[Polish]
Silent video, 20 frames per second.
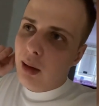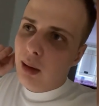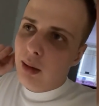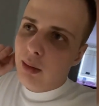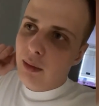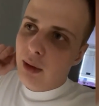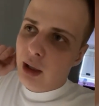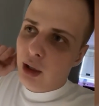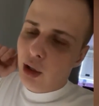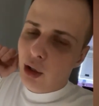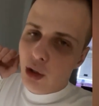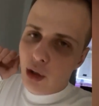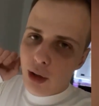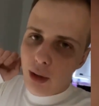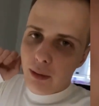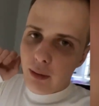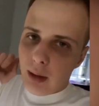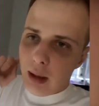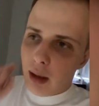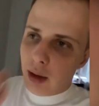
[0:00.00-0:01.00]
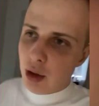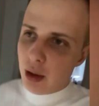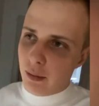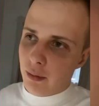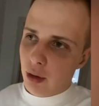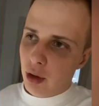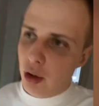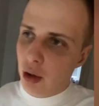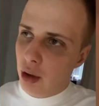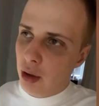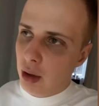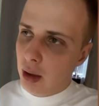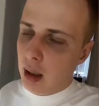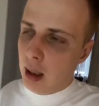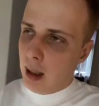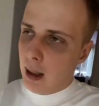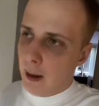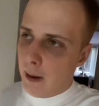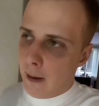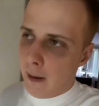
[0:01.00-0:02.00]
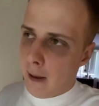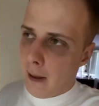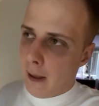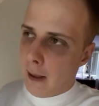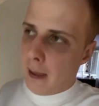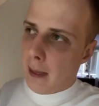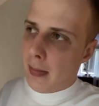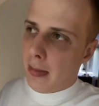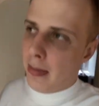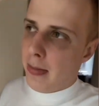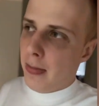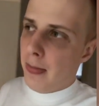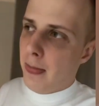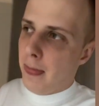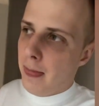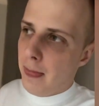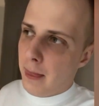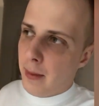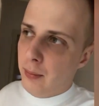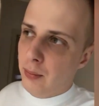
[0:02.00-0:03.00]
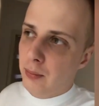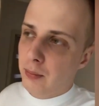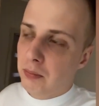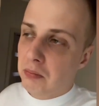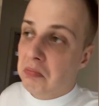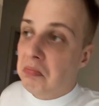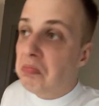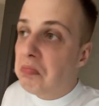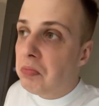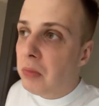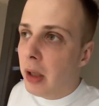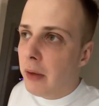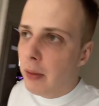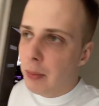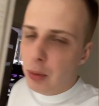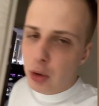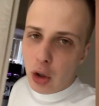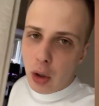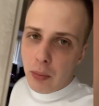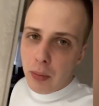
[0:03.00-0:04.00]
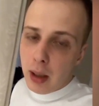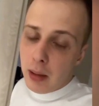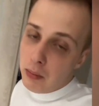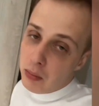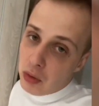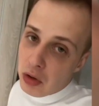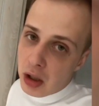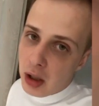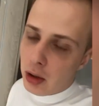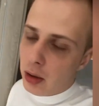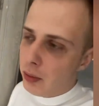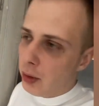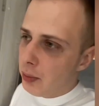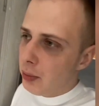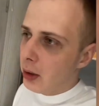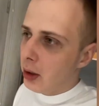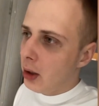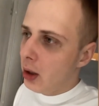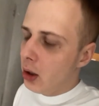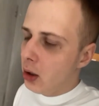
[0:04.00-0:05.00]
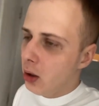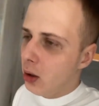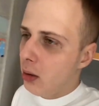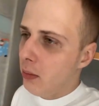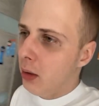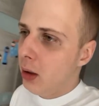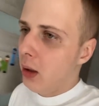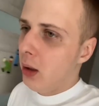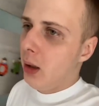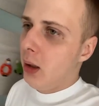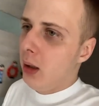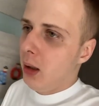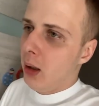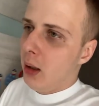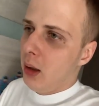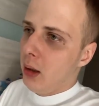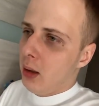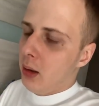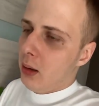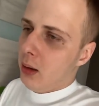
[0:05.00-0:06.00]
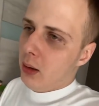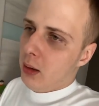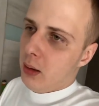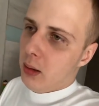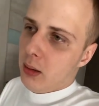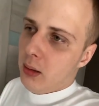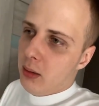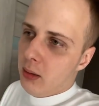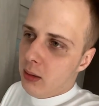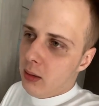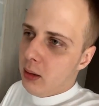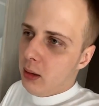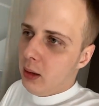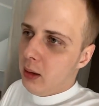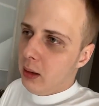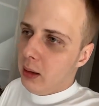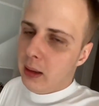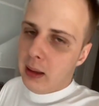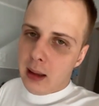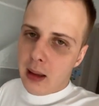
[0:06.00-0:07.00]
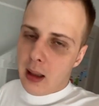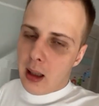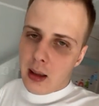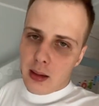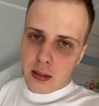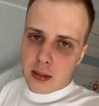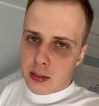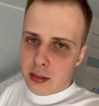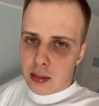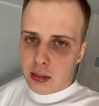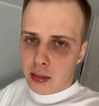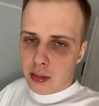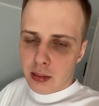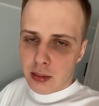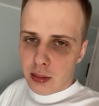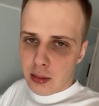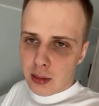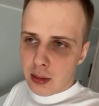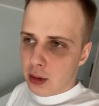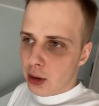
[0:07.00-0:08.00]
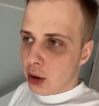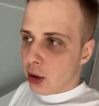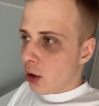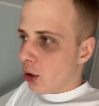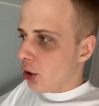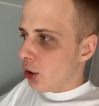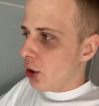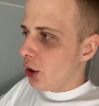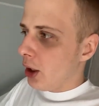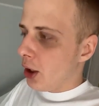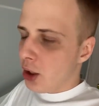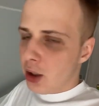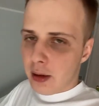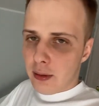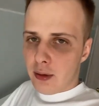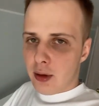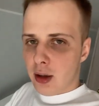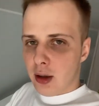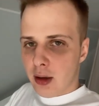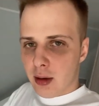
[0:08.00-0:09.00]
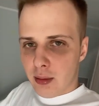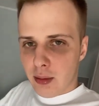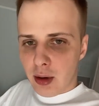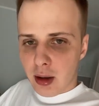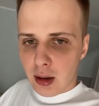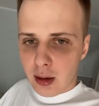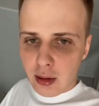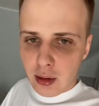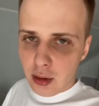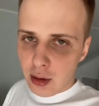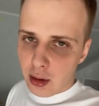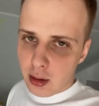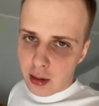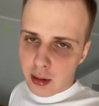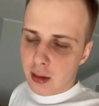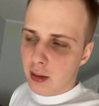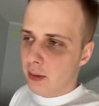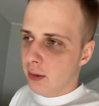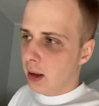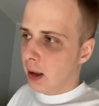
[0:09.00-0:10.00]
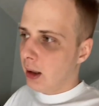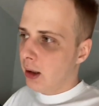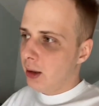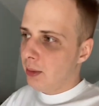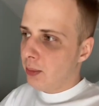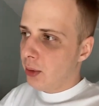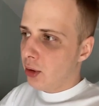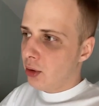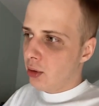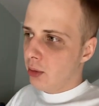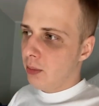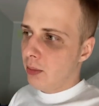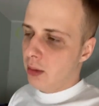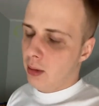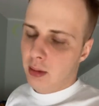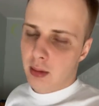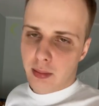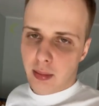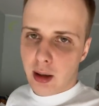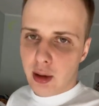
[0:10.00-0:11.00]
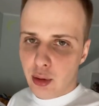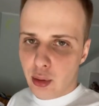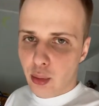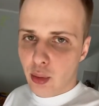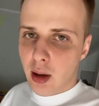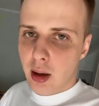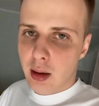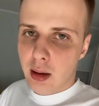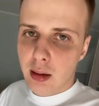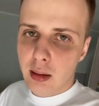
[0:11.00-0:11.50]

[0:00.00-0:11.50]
to wiesz, krzywdę się wyrządza. Hmm, nie wiem, sobie, może jakąś psychiczną i, i tyle nikogo się nie krzywdzi tym, że ktoś w taki sposób pracuje,